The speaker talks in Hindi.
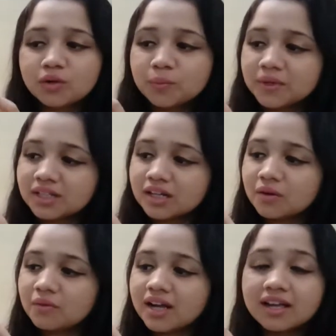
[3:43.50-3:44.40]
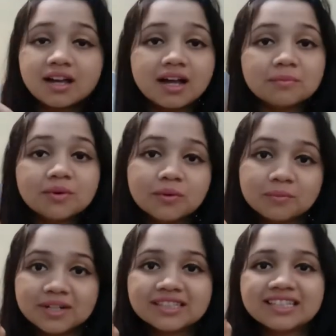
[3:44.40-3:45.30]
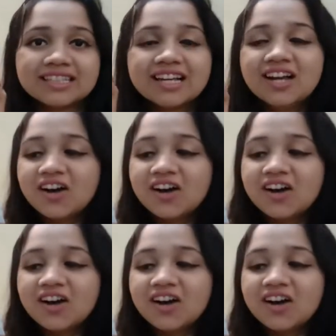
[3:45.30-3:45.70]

ऊपर लिखा हुआ है आई एम होम हनी